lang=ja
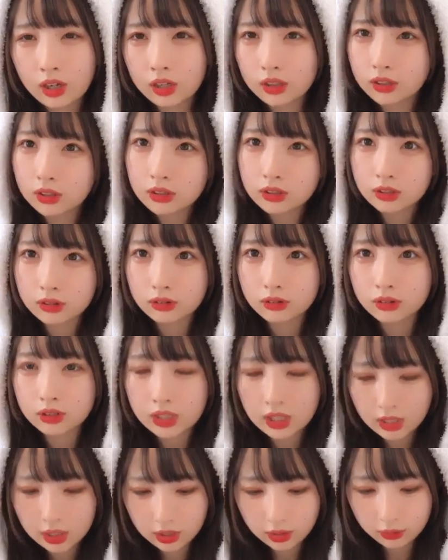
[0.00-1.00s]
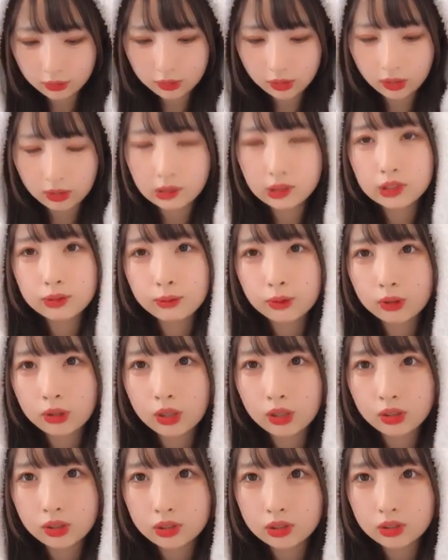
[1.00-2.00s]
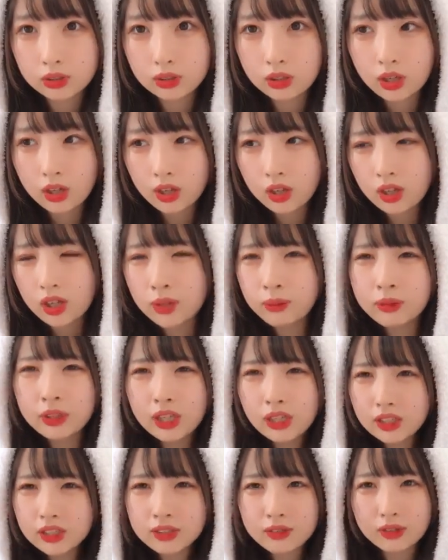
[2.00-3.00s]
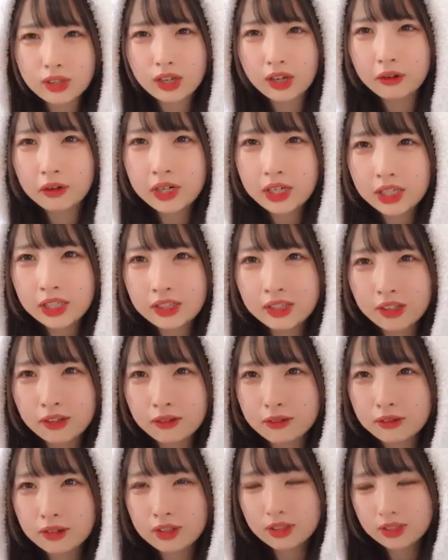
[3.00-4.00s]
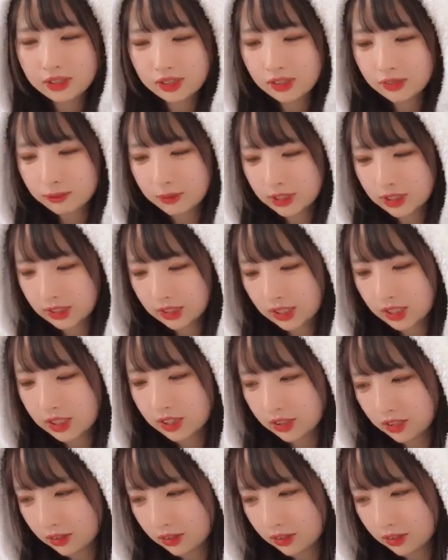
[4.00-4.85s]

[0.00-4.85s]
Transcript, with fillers: 話す最近よく川島と話すでもなんでそんな可愛いんだろうってさめっちゃ聞い